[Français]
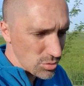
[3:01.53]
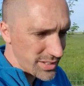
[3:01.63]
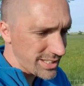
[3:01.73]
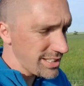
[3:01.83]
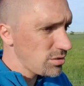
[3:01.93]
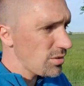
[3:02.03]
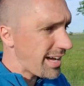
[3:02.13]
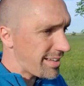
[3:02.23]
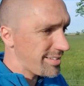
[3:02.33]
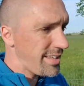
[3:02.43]
technique de
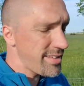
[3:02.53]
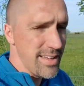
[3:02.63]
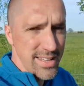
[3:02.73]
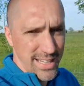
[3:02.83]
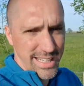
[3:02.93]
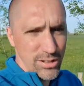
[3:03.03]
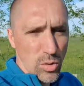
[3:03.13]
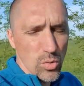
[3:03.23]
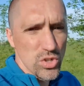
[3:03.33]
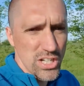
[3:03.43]
A à Z et ils
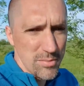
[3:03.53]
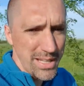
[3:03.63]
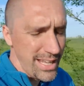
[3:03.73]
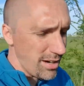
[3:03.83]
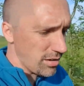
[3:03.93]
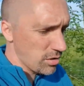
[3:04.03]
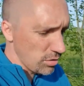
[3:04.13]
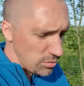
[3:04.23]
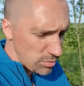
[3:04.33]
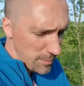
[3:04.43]
n'auront jamais euh,
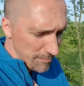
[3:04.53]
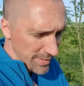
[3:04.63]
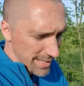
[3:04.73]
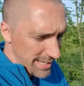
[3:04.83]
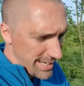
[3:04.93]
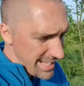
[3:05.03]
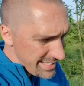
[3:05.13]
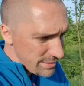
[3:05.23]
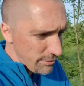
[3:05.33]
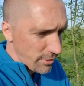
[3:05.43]
connu les
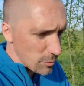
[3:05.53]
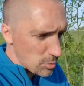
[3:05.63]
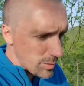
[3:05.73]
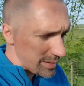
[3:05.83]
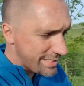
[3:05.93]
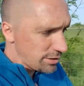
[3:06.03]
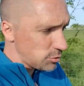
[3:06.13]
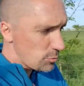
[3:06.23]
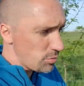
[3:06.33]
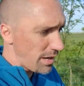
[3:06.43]
différentes problématiques que
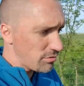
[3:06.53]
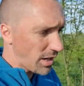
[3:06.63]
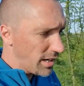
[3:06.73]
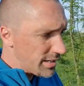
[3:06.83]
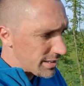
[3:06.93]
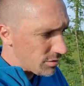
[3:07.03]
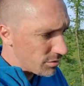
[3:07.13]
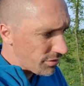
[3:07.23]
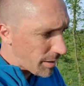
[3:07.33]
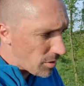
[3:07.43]
tu peux avoir.
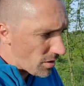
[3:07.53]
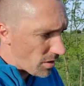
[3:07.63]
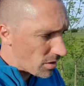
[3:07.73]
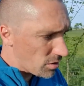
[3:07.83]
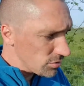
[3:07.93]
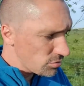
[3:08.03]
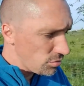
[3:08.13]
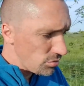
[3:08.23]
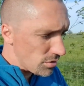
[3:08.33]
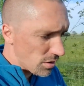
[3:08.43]
Donc vraiment, euh, quand
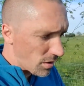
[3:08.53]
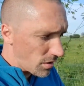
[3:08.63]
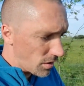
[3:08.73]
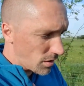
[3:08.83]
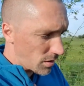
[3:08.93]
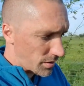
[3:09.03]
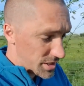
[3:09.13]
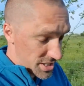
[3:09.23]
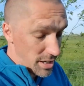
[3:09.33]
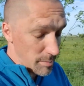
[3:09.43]
tu... Euh,
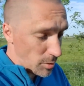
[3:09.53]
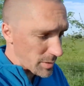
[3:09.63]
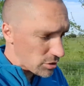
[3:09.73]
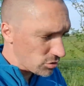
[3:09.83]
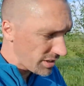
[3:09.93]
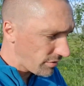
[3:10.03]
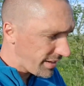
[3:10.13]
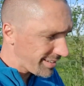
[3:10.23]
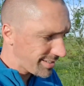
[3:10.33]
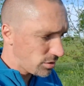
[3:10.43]
déjà, la première chose à
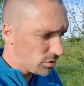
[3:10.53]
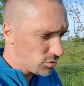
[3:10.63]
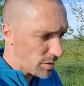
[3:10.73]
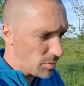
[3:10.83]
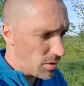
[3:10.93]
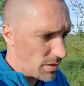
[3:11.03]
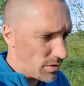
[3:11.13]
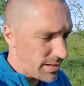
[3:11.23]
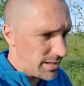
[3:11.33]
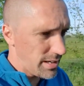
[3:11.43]
faire, c'est que quand tu apprends
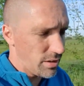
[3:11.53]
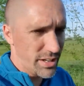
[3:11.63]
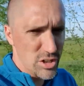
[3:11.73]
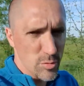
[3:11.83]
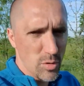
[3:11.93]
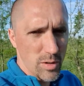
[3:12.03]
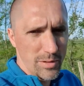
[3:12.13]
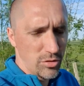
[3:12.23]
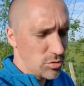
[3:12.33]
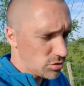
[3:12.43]
un, langage de
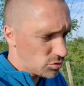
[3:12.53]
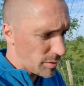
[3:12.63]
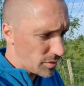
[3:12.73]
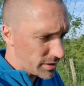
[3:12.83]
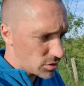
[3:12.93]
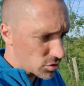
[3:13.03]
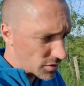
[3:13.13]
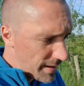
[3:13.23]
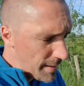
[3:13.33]
programmation, quand tu apprends quelque chose,